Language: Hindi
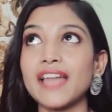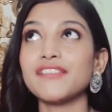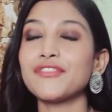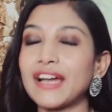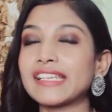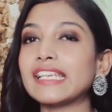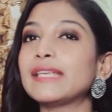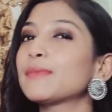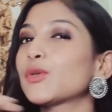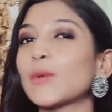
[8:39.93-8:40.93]
एंड
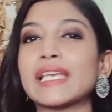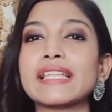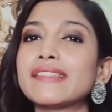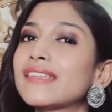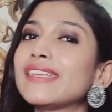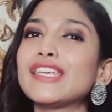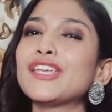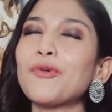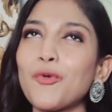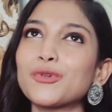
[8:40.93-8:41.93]
फाइनली मैं ट्वेंटी थ्री
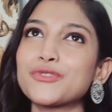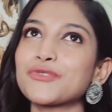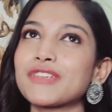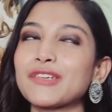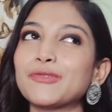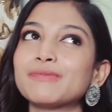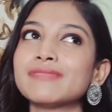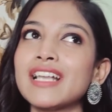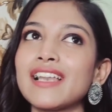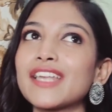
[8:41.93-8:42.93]
की हो चुकी हूँ
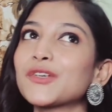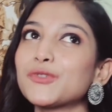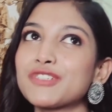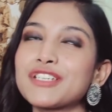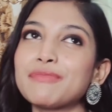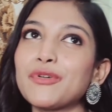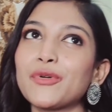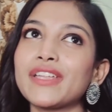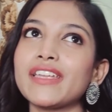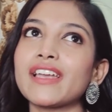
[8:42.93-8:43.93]
लाइक खुशी भी
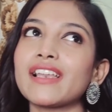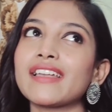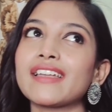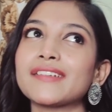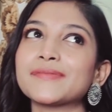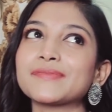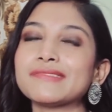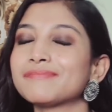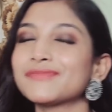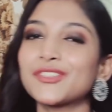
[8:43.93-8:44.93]
हो रही है
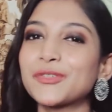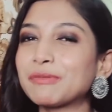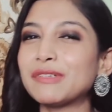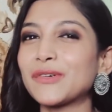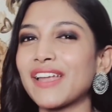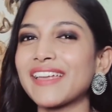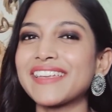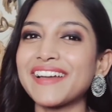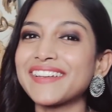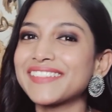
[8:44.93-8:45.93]
लेकिन दुख भी हो रहा है
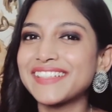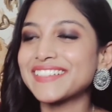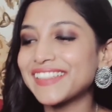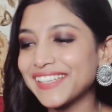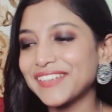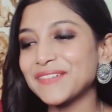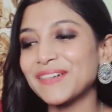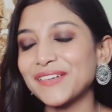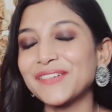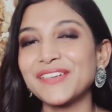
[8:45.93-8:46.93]
कि यार इतनी जल्दी क्यों
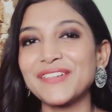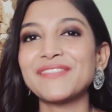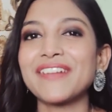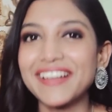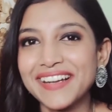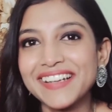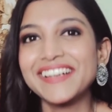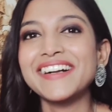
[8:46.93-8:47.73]
बड़ी हो रही हूँ